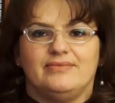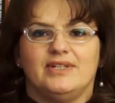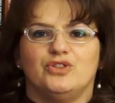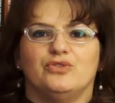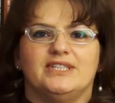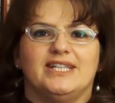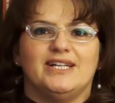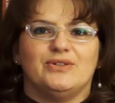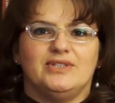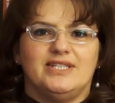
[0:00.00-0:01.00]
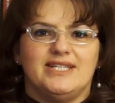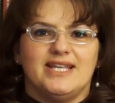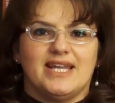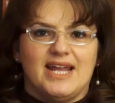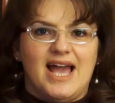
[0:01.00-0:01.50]
laddove delle
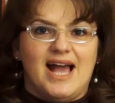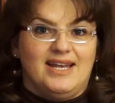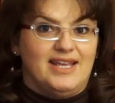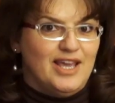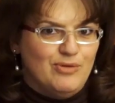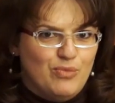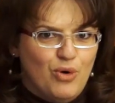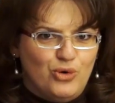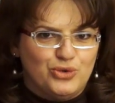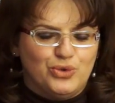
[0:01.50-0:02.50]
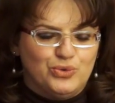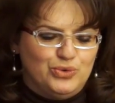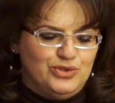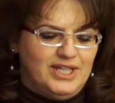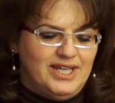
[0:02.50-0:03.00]
notizie reali e molto
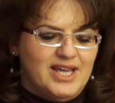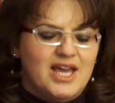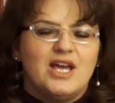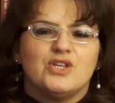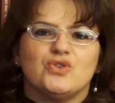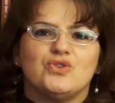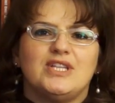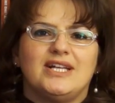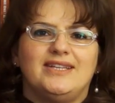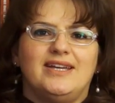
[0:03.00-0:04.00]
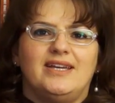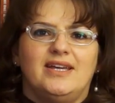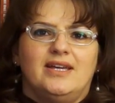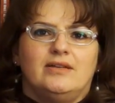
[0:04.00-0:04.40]
utili sono state